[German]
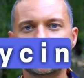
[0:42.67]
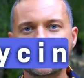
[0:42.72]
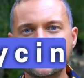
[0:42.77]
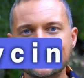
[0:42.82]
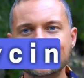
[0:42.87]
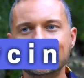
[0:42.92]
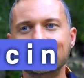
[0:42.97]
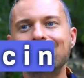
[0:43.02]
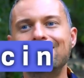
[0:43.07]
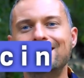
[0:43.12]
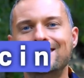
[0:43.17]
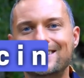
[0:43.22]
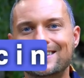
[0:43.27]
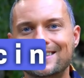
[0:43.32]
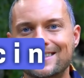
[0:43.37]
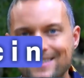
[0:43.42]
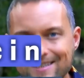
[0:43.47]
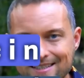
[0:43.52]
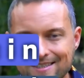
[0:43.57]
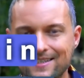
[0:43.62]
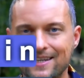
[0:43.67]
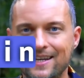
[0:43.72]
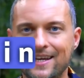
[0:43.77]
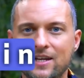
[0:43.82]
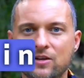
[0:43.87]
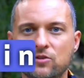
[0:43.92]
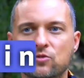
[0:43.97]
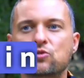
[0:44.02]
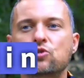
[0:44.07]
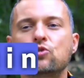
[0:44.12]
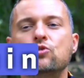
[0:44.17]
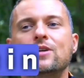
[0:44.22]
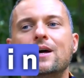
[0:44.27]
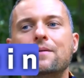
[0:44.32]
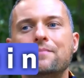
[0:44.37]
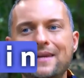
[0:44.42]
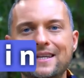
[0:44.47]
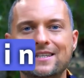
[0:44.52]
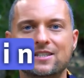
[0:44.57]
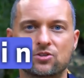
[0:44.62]
Glycin, Cystein und
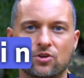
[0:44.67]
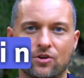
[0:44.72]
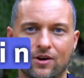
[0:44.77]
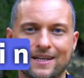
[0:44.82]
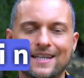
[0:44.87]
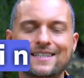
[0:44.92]
Glutaminsäure.